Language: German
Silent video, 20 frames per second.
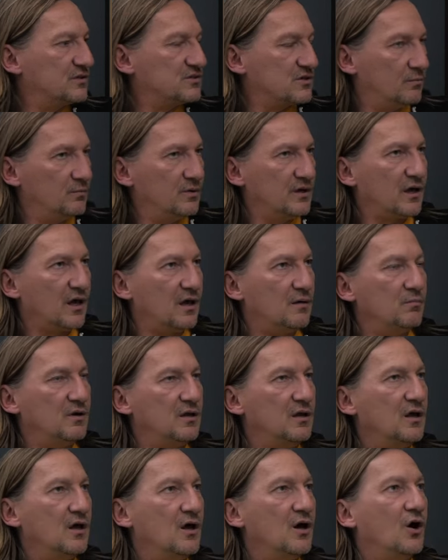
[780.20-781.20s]

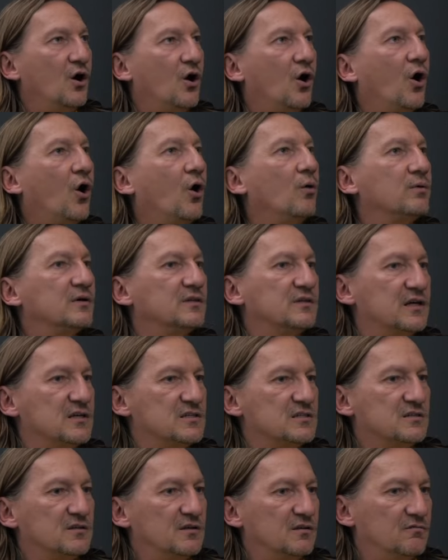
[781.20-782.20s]
zusammenkommen. Aber
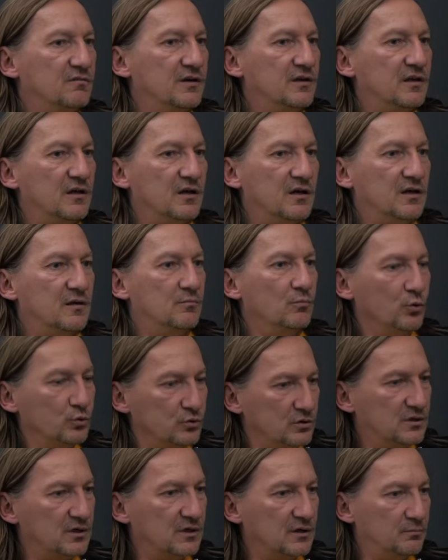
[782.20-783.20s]
dass, wenn eine
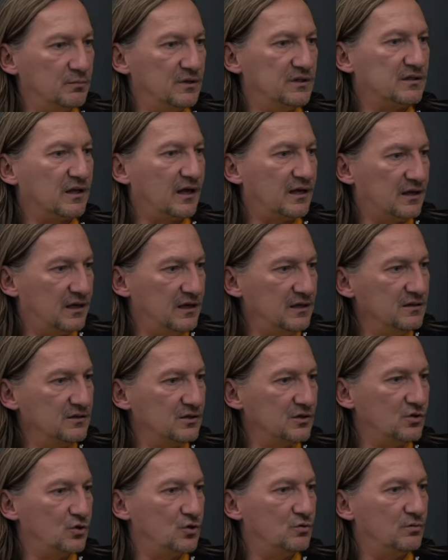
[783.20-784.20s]
Mutter mit drei
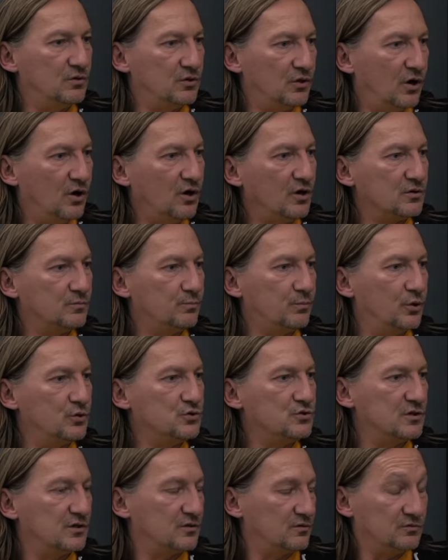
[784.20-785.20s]
Kindern über Nacht
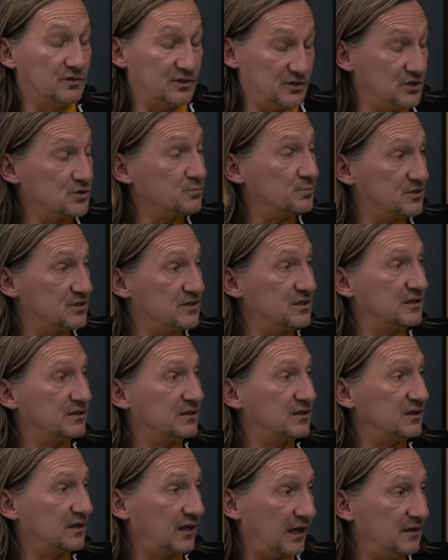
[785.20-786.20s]
plötzlich, und das ist
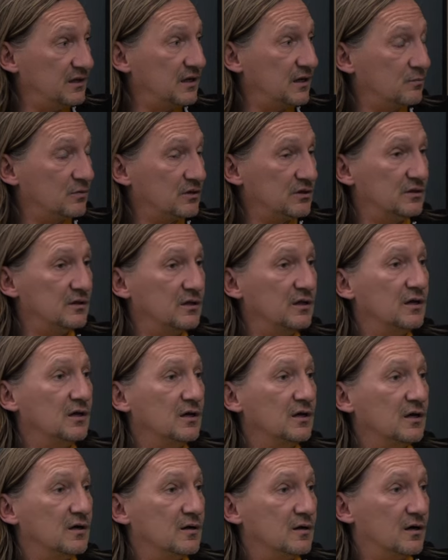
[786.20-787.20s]
passiert, kenne jemanden, mhm.
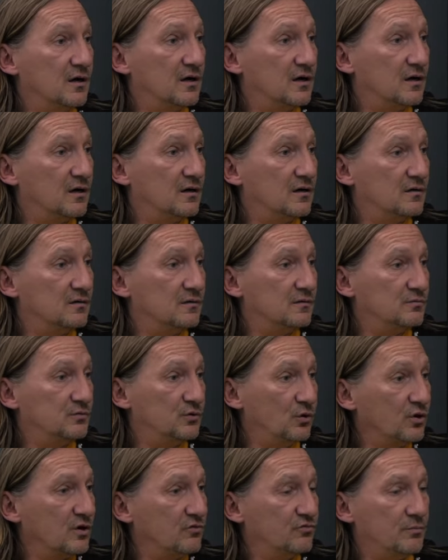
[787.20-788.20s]
äh,
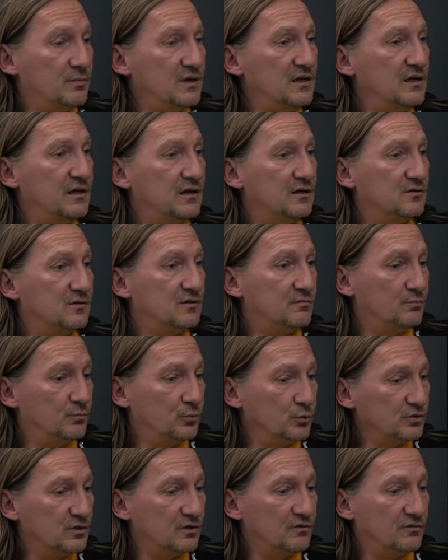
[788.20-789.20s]
junge Familie, die
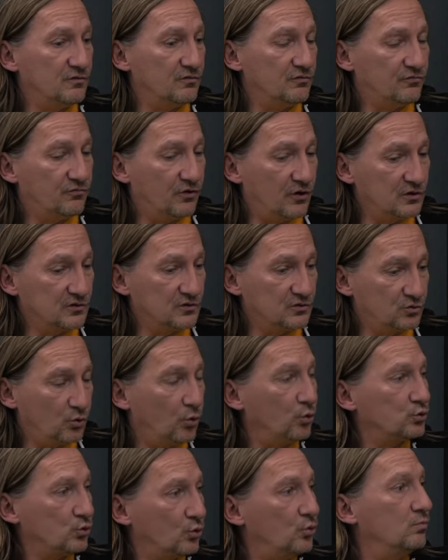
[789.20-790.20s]
Mutter fällt
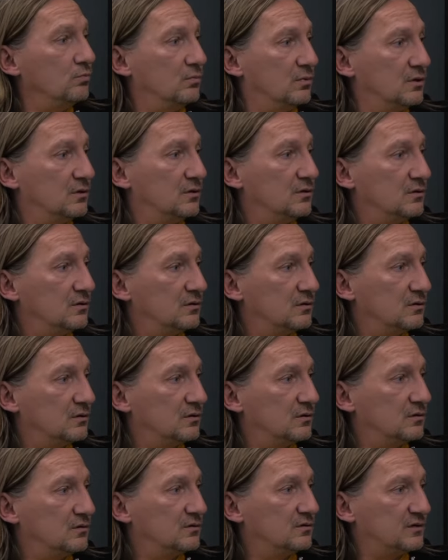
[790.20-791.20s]
tot um.
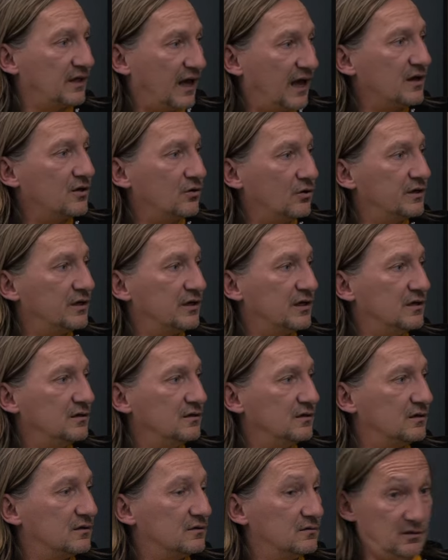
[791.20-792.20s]
Mhm. Drei kleine
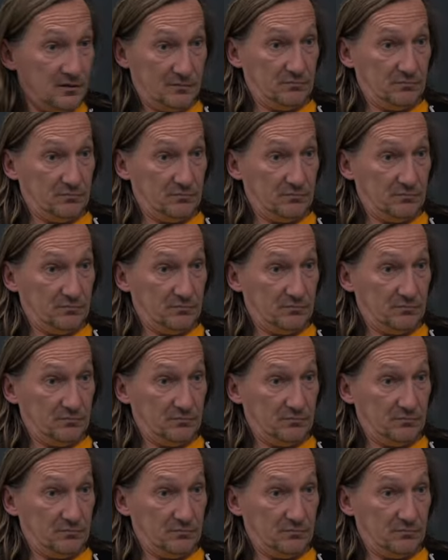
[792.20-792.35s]
Kinder.